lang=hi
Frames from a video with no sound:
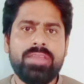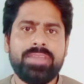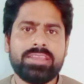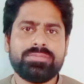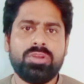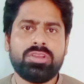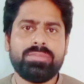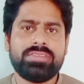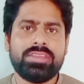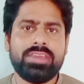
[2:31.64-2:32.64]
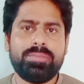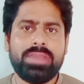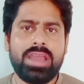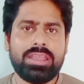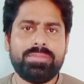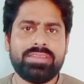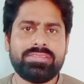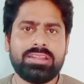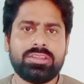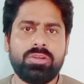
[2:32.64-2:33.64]
फेसबुक मैसेंजर पर आके मेरे
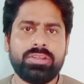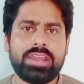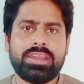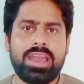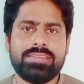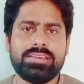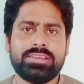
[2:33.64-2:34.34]
साथ कॉन्टैक्ट कर